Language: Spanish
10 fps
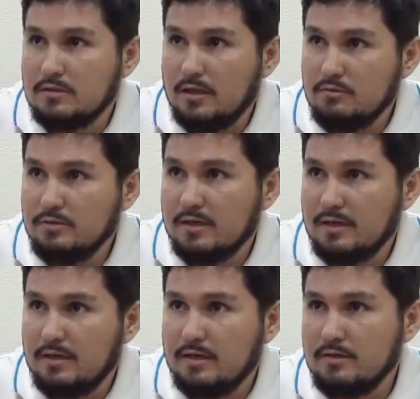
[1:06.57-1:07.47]
esta lluvia
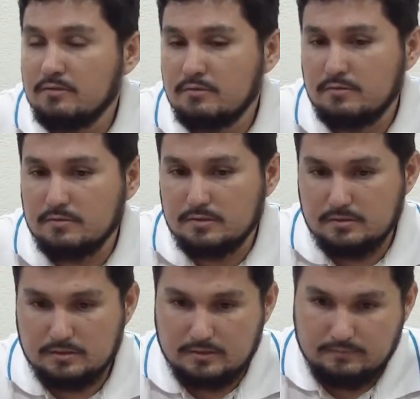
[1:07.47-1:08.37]
que ha caído
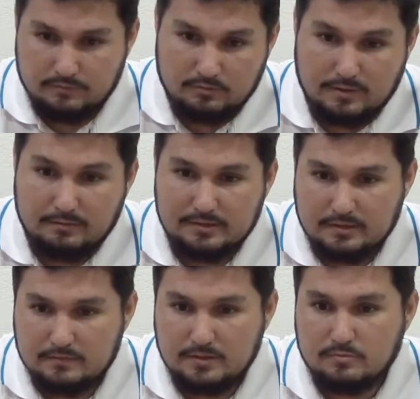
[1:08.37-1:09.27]
no eh, nos va a
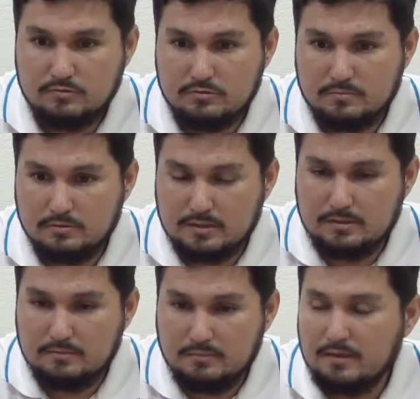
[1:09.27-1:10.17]
bendecir mucho
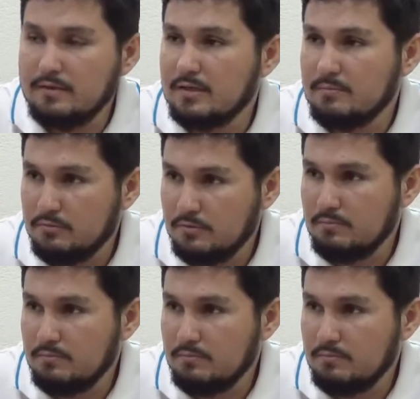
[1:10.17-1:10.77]
porque va a haber,